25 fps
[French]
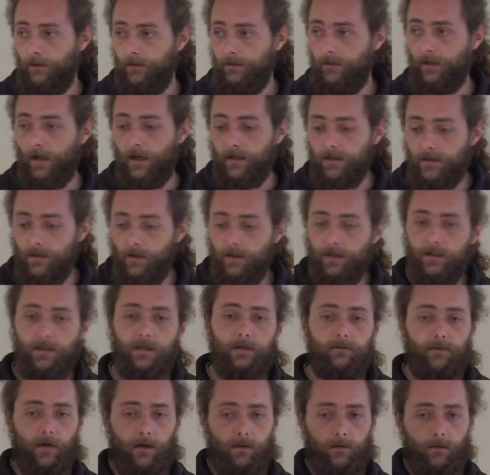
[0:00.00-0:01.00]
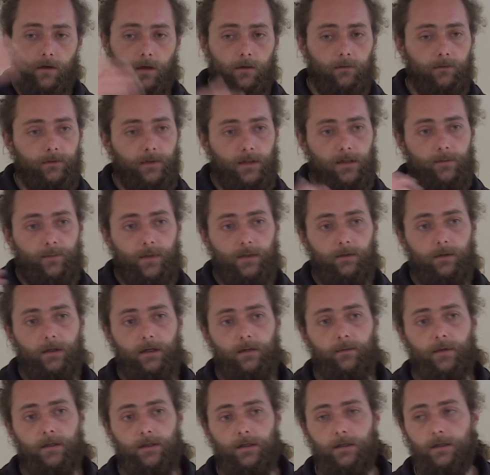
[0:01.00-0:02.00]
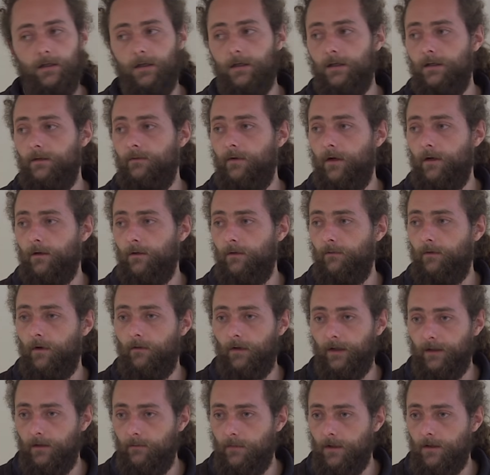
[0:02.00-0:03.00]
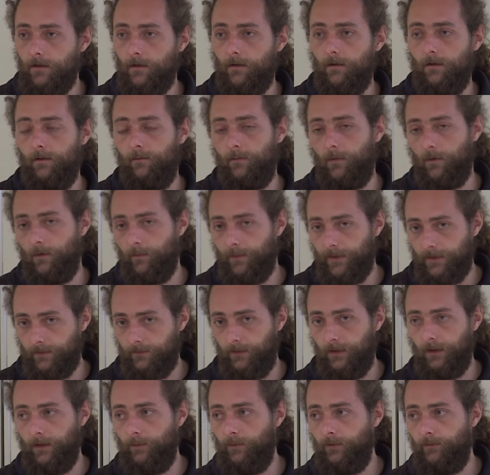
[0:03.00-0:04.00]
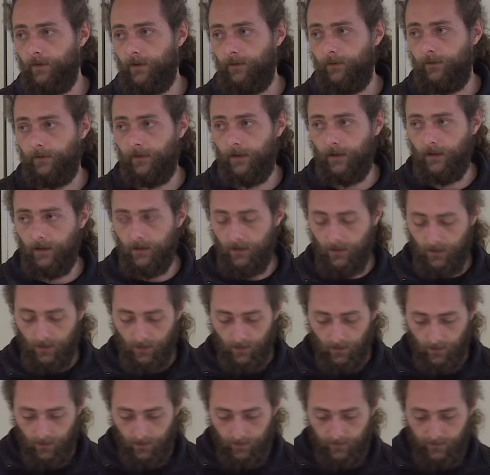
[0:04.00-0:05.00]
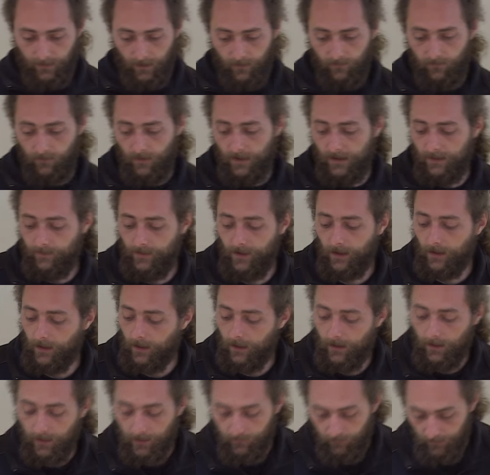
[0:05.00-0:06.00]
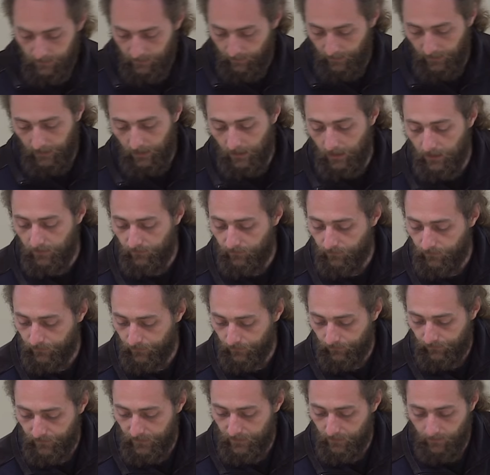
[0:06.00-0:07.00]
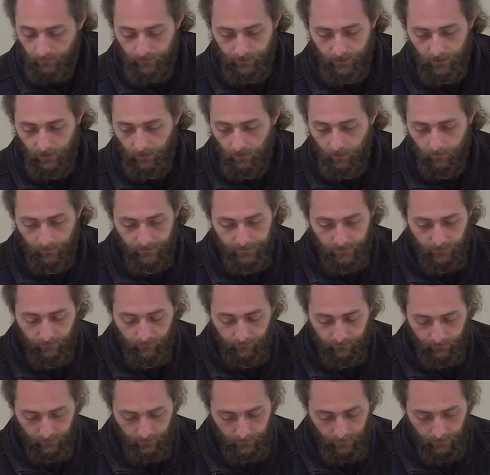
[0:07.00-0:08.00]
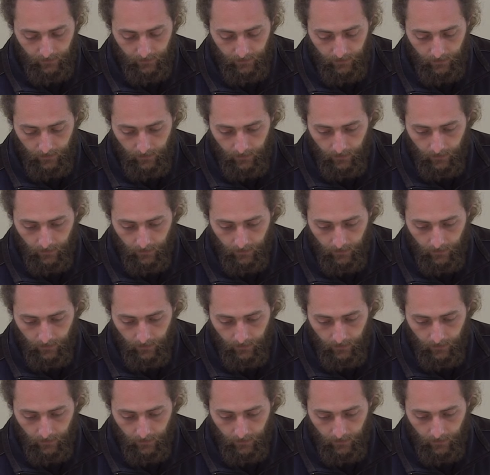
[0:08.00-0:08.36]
C'est-à-dire, à sol équivalent, à contexte pédoclimatique équivalent, on va avoir des meilleurs rendements parce qu'on a des bons vers de terre. Ça, il vous l'expliquera, il vous expliquera les fonctions physiologiques, comment ça fonctionne, et.